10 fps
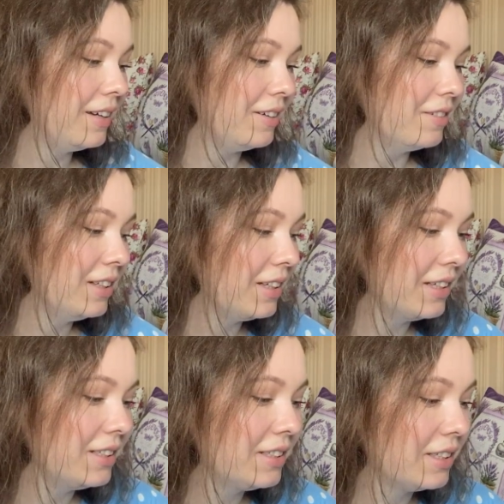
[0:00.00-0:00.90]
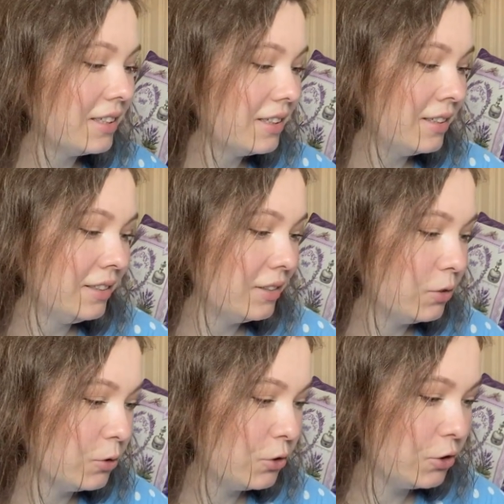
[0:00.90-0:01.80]
кривые крестики – это
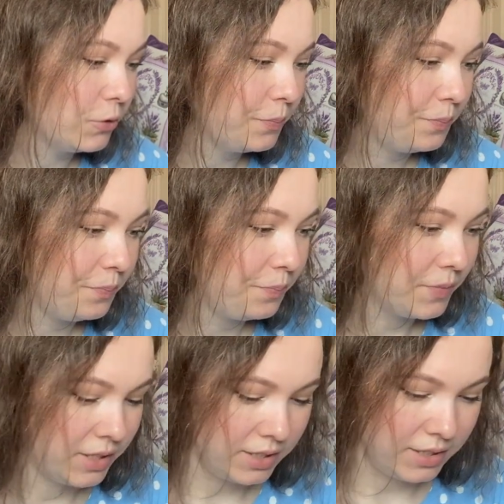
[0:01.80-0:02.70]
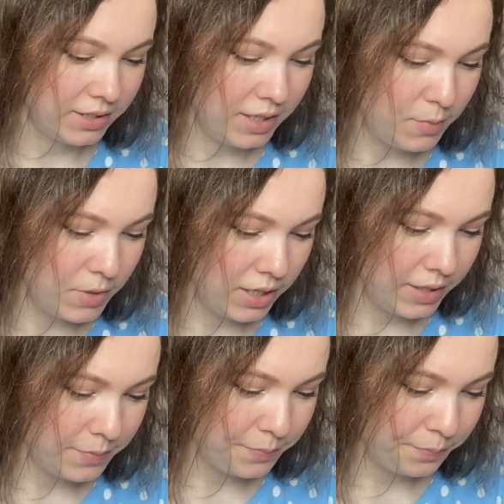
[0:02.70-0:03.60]
тоже а, нормально.